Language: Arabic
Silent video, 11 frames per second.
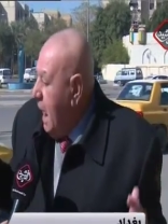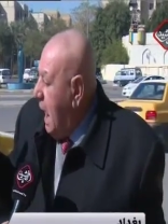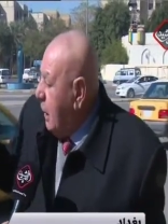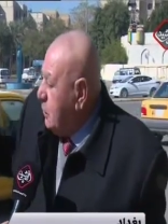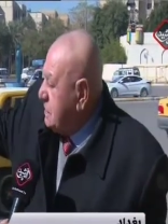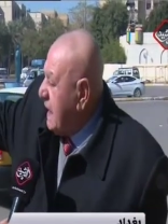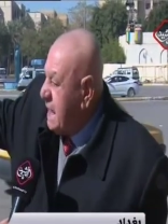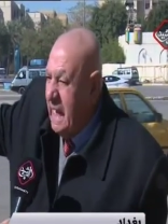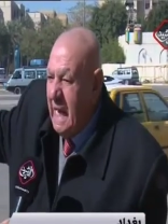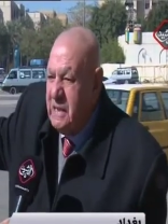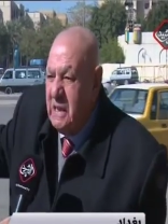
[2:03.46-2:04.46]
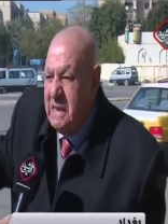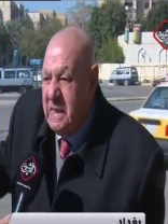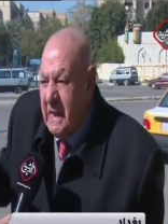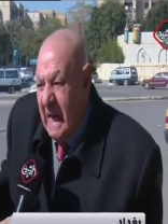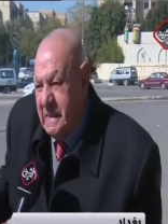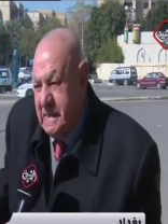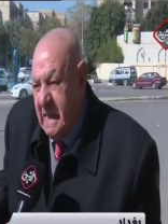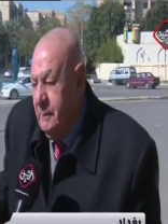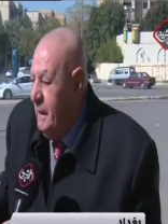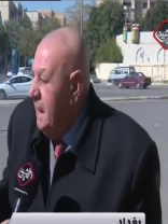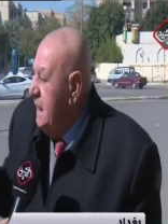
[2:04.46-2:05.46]
أكو سكن أجي
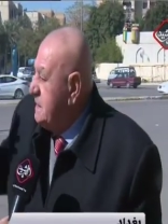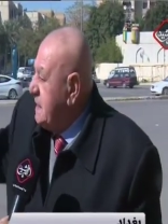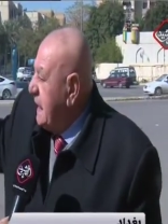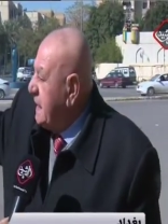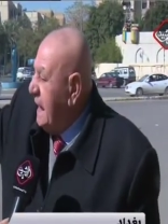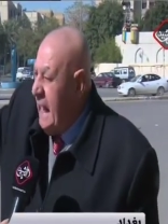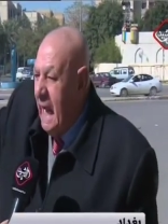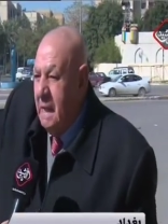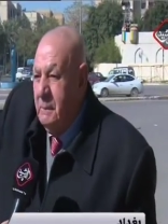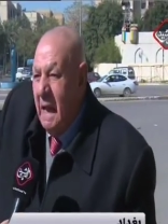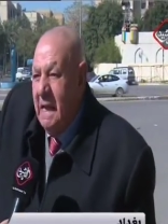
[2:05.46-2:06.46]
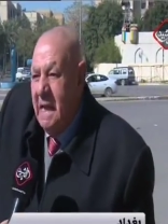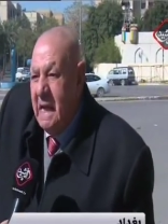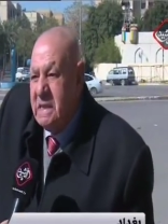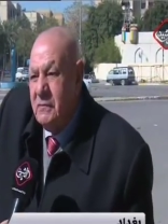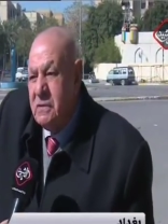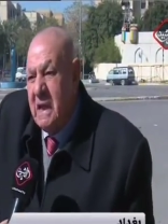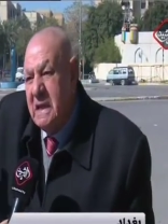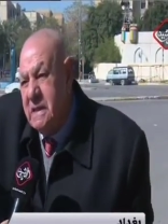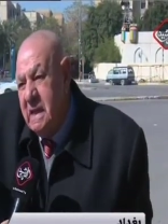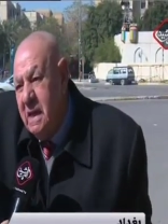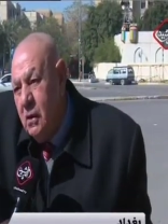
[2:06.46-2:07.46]
للدراسة سكن أنا من أهل النجف
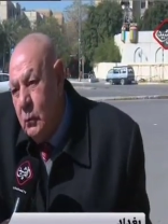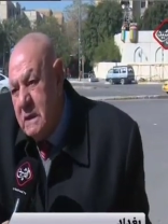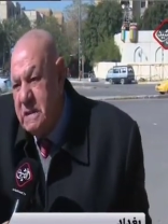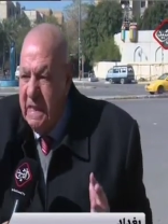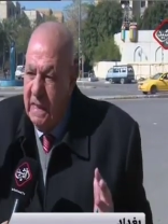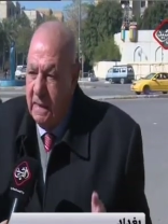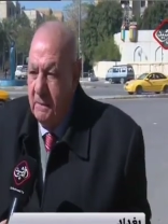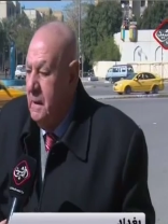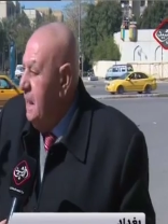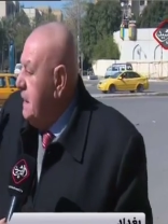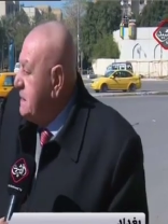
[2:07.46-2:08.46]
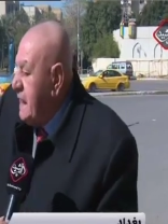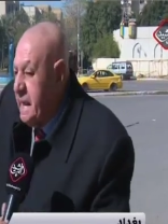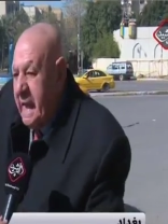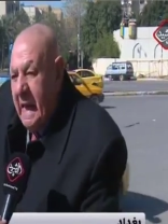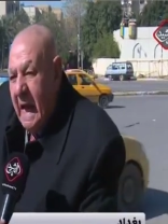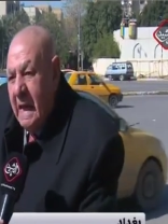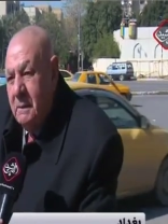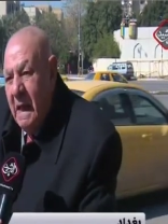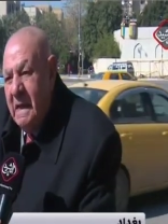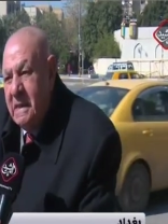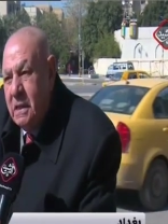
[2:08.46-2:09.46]
أجي وزير سكن انا
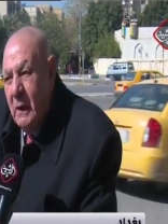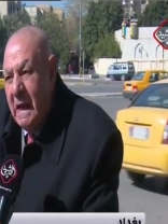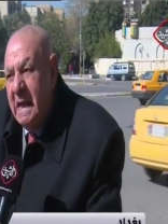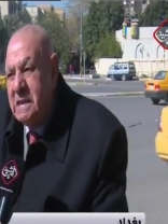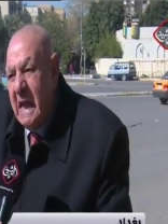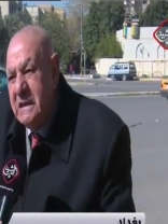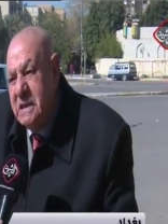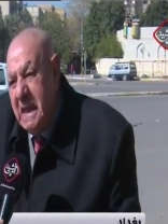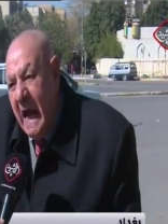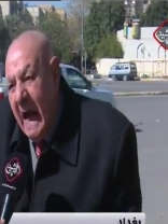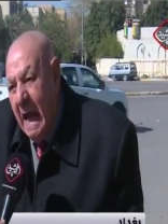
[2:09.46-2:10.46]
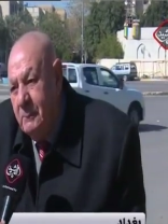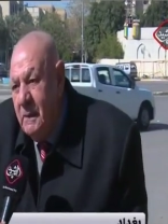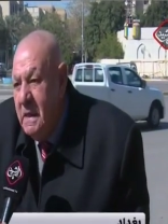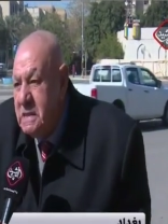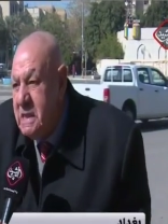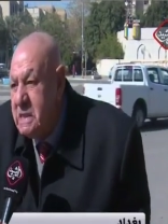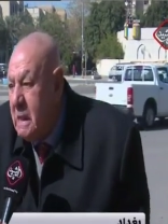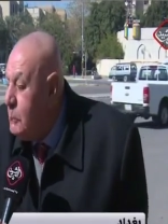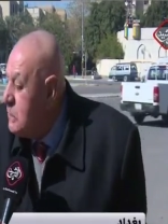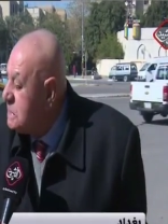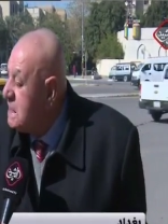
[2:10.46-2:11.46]
من اهل الديوان ايش اجي نائب شي
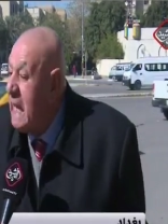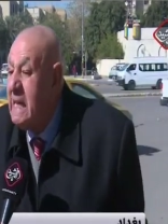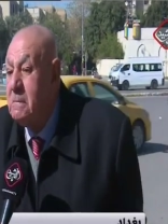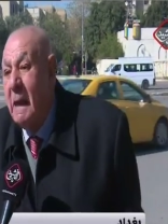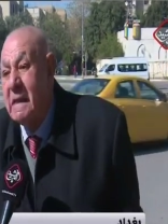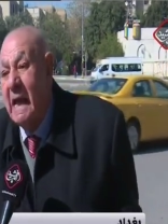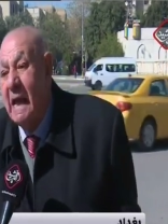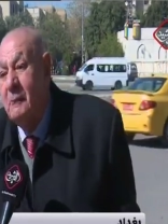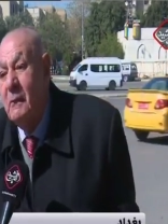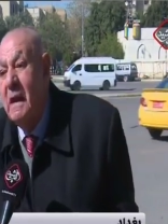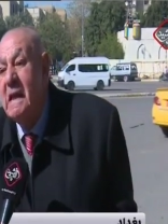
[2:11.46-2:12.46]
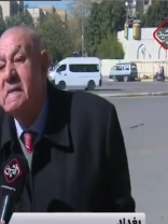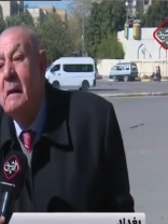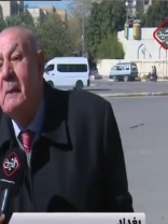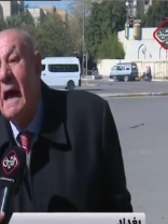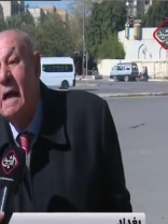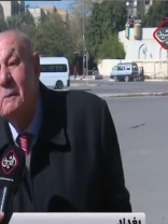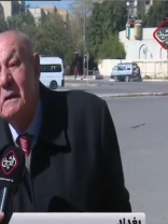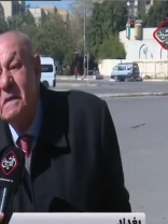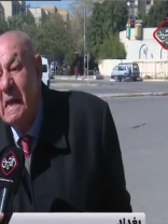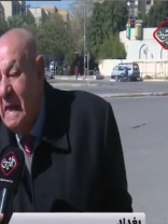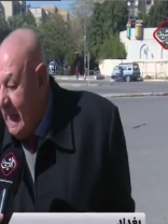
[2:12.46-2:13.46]
يسموه سكنت بغداد انت ما
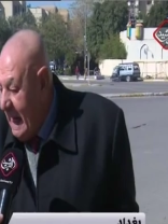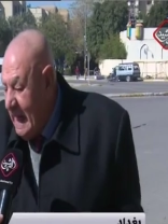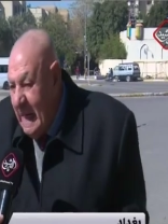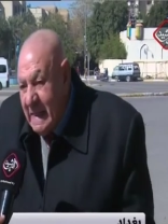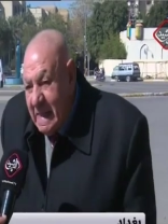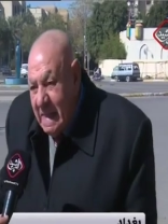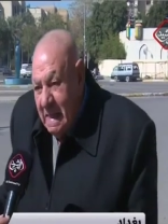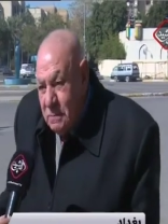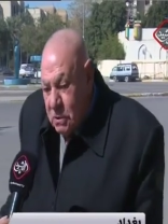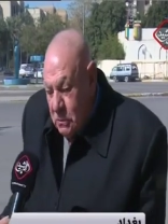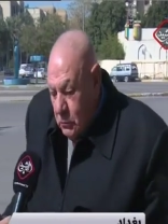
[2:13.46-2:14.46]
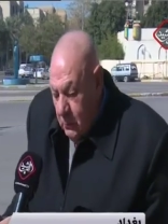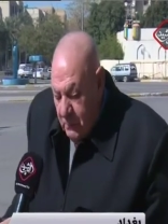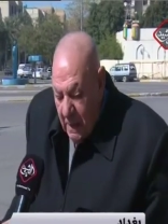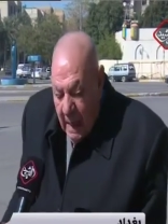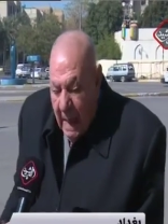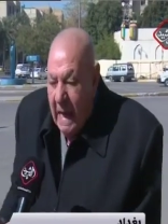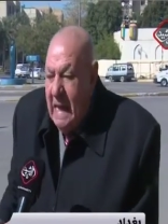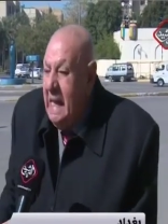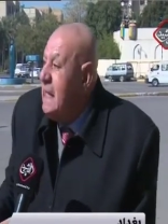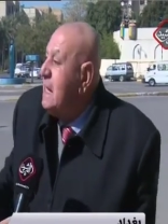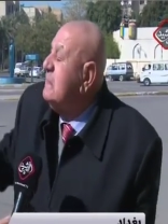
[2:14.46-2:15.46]
قمت اللي يقيم شنو
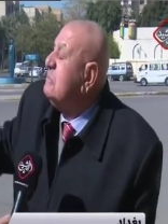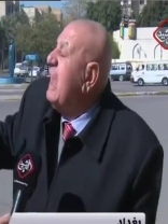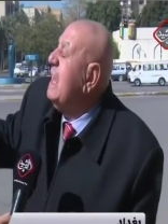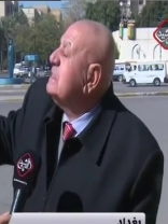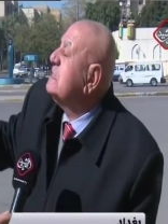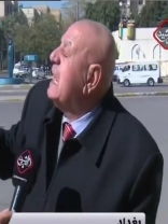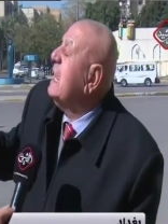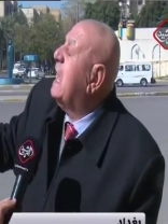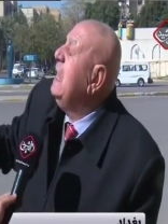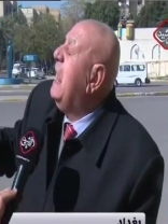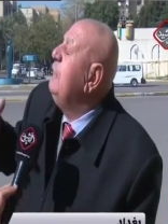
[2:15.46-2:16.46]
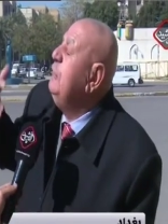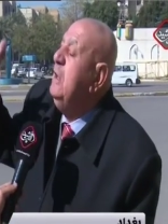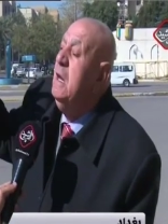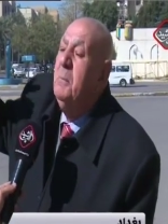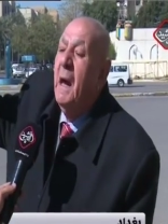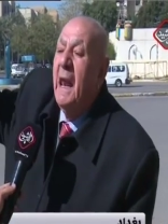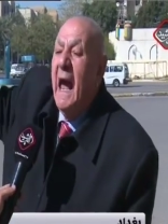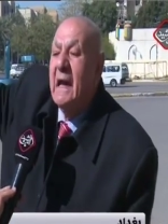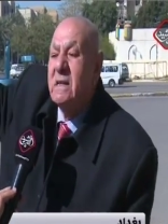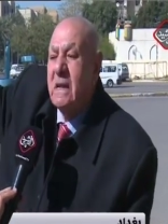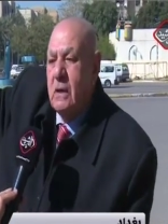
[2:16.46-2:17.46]
اللي قطع سكنه في
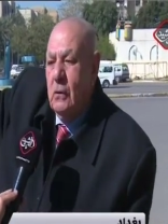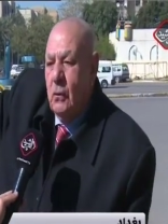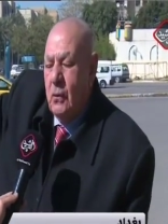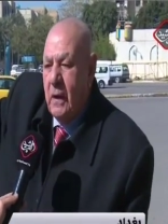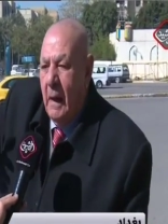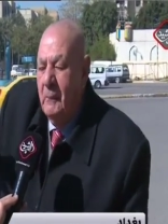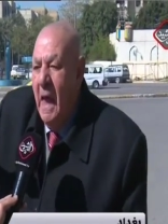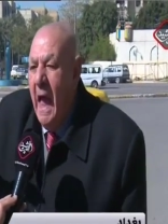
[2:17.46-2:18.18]
مناطق اخرى